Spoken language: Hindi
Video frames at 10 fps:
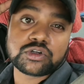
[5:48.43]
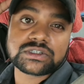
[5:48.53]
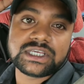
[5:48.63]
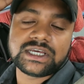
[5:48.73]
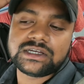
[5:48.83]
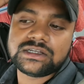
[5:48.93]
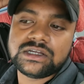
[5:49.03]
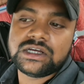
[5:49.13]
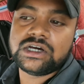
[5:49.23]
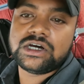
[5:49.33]
क्रॉस किए
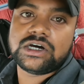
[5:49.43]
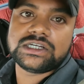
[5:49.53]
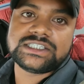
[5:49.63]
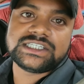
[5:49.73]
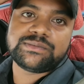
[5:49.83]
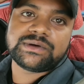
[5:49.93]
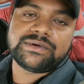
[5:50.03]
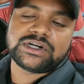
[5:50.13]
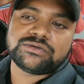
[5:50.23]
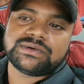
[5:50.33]
हैं और इसी जगह पे
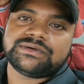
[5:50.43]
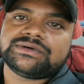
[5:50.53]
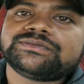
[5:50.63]
पेट्रोल पंप